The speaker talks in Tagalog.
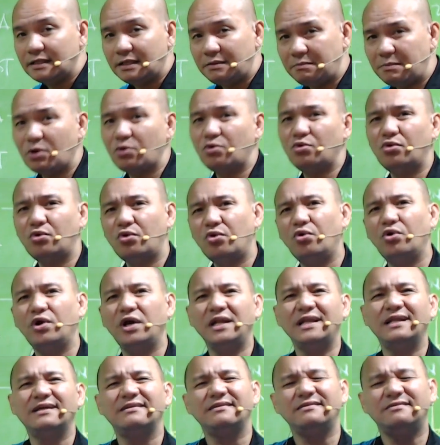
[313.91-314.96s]
eh,
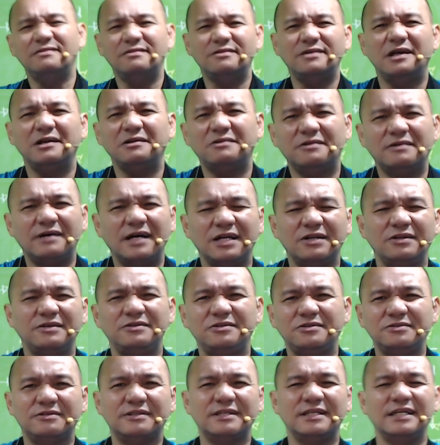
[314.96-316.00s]
mag-google. Google ko nga na
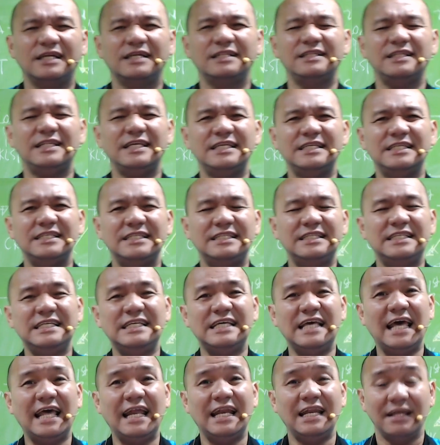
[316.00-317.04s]
itsura ng
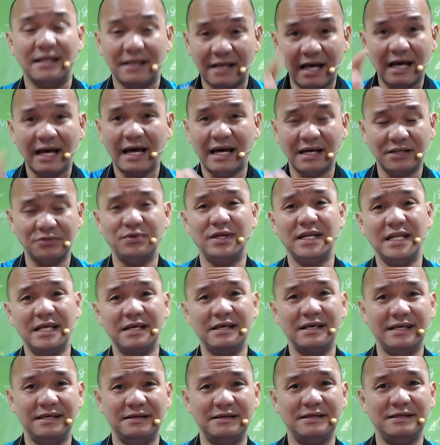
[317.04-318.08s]
TL. Uh, ah,
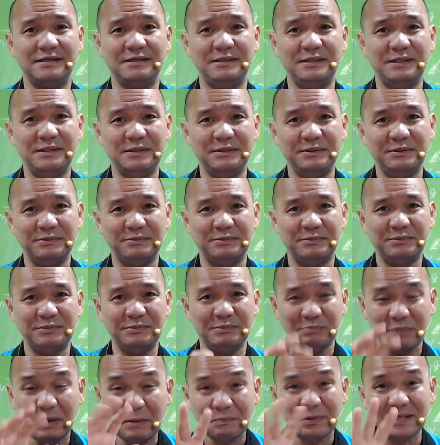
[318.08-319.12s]
actually,
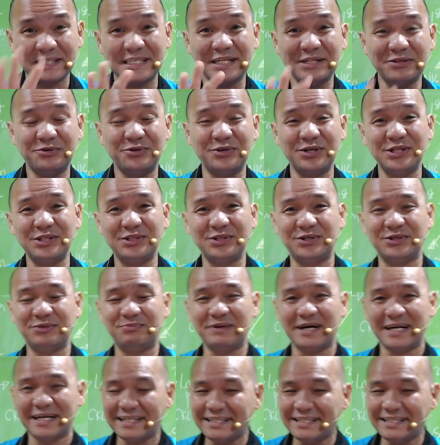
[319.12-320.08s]
represent ko rito para